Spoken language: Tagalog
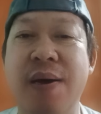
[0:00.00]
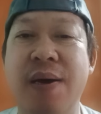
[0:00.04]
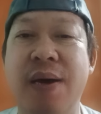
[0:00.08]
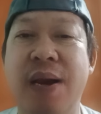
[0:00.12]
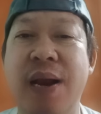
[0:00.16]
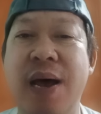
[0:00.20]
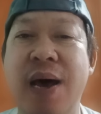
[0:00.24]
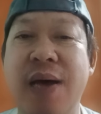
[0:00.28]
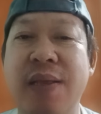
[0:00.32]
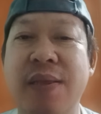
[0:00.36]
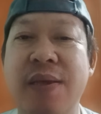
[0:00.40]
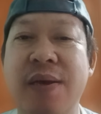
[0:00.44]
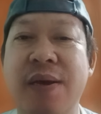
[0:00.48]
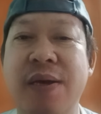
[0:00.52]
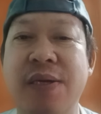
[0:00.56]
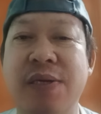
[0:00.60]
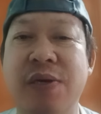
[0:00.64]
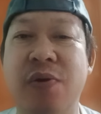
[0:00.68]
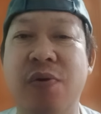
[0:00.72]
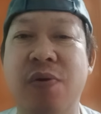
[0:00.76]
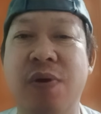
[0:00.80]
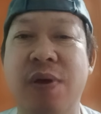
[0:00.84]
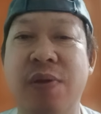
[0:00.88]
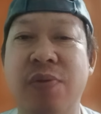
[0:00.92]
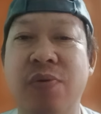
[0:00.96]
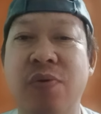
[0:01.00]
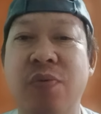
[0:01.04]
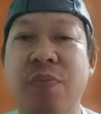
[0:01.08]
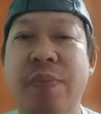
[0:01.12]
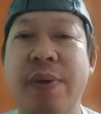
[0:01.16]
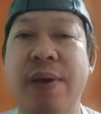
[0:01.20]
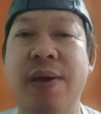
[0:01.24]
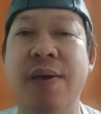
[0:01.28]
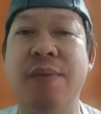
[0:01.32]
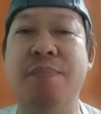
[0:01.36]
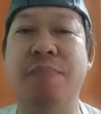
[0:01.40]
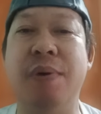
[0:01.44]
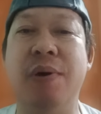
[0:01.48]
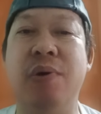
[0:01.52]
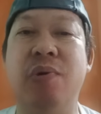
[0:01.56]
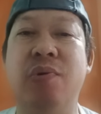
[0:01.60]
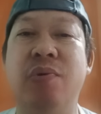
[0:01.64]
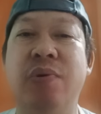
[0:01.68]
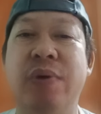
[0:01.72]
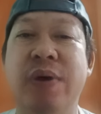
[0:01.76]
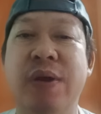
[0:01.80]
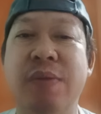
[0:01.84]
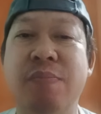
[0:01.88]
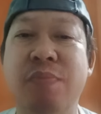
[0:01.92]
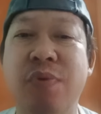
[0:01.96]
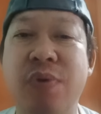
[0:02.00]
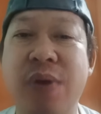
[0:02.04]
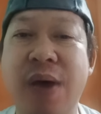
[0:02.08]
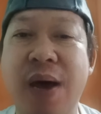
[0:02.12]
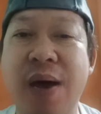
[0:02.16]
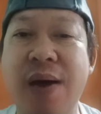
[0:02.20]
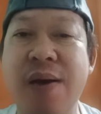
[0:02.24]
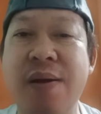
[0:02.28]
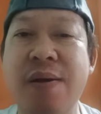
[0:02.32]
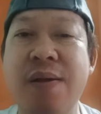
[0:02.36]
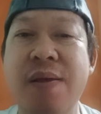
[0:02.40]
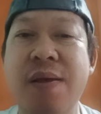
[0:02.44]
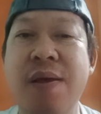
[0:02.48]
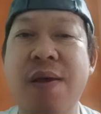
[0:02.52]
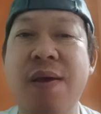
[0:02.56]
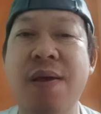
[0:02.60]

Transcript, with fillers: kalahating kaserola tubig, pakuluin mo ng